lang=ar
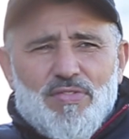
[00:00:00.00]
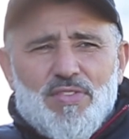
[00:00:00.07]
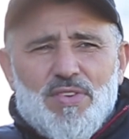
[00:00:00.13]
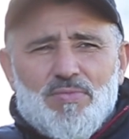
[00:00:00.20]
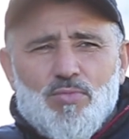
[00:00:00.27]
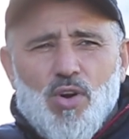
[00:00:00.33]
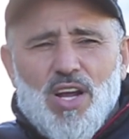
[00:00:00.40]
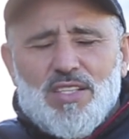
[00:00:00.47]
في
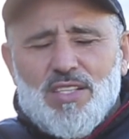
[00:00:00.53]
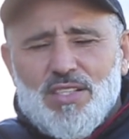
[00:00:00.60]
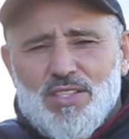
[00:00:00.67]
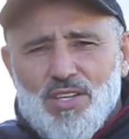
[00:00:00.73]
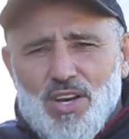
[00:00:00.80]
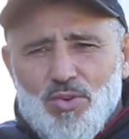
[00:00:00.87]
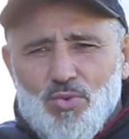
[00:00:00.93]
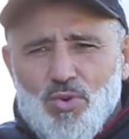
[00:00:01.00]
المخطط
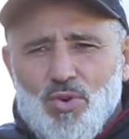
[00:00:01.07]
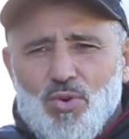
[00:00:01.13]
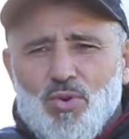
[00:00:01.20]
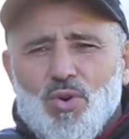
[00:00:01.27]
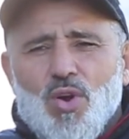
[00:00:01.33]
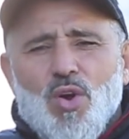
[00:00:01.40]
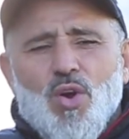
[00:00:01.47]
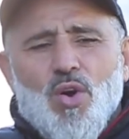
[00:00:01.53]
ديالو
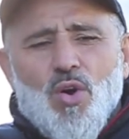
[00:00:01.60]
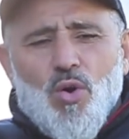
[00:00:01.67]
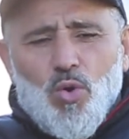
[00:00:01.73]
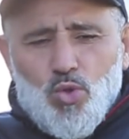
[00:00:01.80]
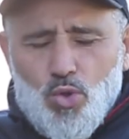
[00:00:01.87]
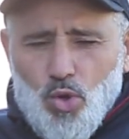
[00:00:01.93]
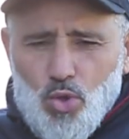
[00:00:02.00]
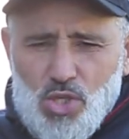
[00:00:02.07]

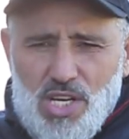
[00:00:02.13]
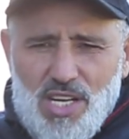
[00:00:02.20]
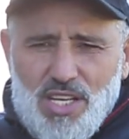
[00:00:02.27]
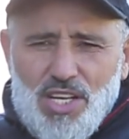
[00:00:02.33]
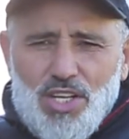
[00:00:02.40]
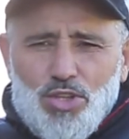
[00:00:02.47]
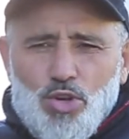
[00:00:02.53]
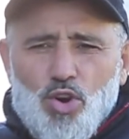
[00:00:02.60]
والدروس اللي
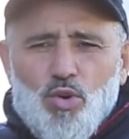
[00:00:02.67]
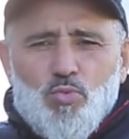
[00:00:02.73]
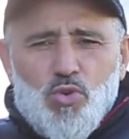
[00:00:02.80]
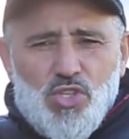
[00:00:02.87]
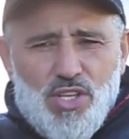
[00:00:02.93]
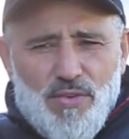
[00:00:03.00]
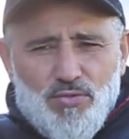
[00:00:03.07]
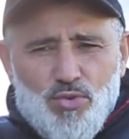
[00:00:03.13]
كيعطيهم
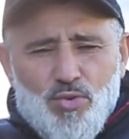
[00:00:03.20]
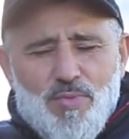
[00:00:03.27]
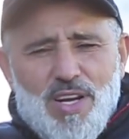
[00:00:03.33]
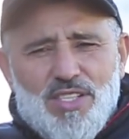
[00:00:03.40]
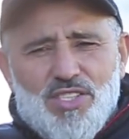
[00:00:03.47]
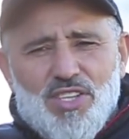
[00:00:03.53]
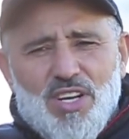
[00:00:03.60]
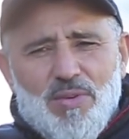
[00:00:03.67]
واستافدوا من هذه
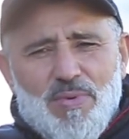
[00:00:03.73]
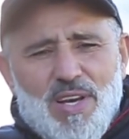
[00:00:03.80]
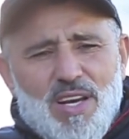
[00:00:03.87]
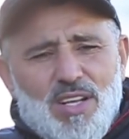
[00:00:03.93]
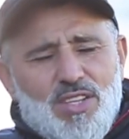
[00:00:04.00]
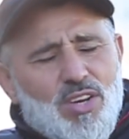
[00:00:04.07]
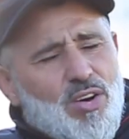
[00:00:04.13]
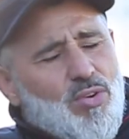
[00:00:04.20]

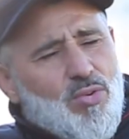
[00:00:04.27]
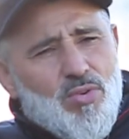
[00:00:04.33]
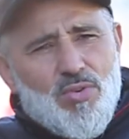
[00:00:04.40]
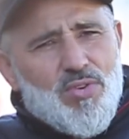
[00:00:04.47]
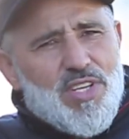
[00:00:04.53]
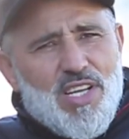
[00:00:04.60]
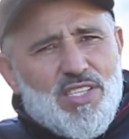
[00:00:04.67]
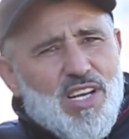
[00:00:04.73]
التجربه هذه
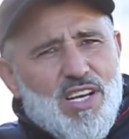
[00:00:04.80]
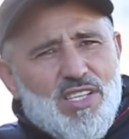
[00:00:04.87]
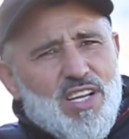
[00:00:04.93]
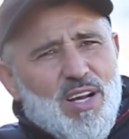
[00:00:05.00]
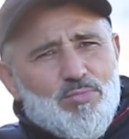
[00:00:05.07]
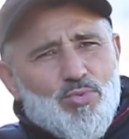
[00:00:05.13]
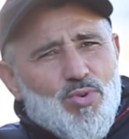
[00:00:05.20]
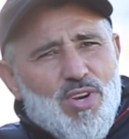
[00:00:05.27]
والنتائج
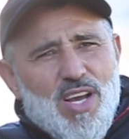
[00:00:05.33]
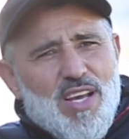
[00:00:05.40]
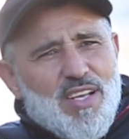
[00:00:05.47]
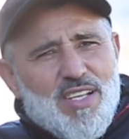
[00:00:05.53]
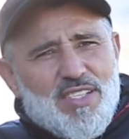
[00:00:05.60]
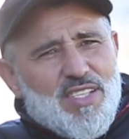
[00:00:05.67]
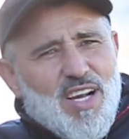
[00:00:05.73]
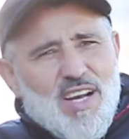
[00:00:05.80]
الحمد لله هي
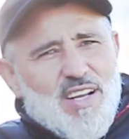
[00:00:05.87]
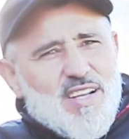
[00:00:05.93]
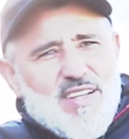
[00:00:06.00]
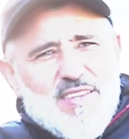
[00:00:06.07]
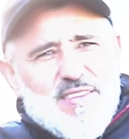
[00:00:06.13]
كتحقق